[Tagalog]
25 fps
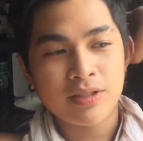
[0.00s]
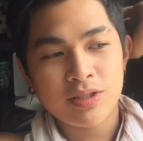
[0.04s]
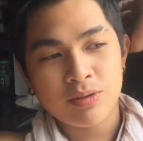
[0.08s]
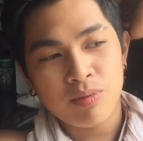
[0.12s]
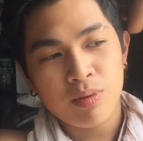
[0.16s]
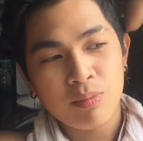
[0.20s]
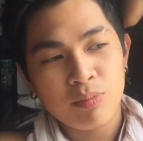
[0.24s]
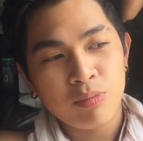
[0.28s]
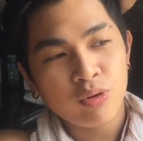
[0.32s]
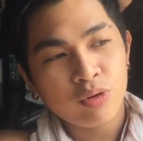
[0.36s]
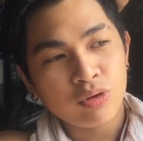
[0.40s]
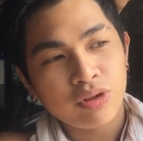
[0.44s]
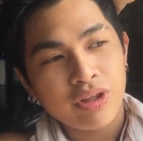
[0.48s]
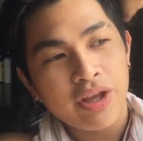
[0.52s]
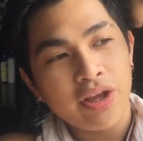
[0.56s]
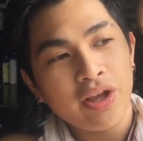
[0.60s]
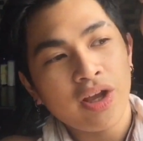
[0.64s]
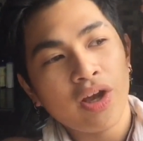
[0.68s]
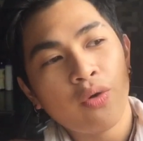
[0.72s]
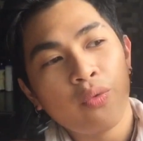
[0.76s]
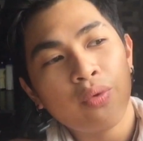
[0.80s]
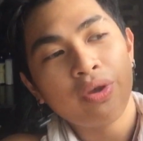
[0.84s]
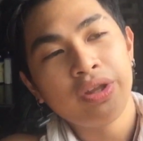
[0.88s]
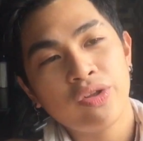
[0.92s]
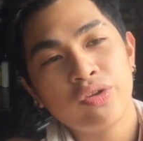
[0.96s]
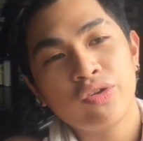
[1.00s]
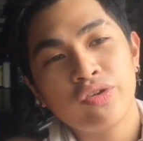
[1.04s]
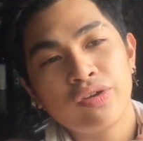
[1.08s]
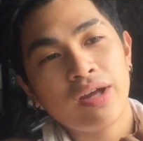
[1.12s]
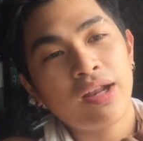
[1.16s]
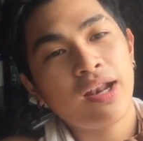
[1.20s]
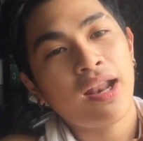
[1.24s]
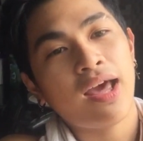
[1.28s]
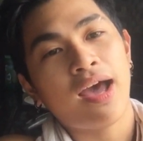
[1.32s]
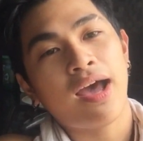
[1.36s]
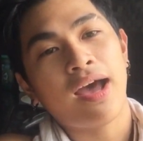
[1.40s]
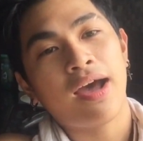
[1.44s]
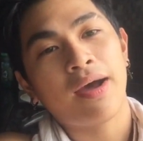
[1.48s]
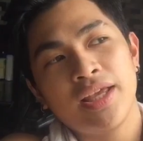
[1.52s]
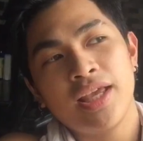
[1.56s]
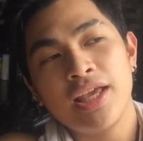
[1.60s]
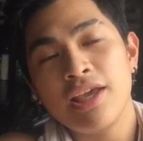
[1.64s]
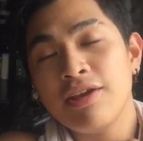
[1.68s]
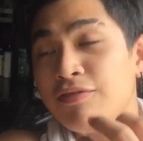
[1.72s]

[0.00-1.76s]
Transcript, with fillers: Mas mabuting gawin nyo na lang.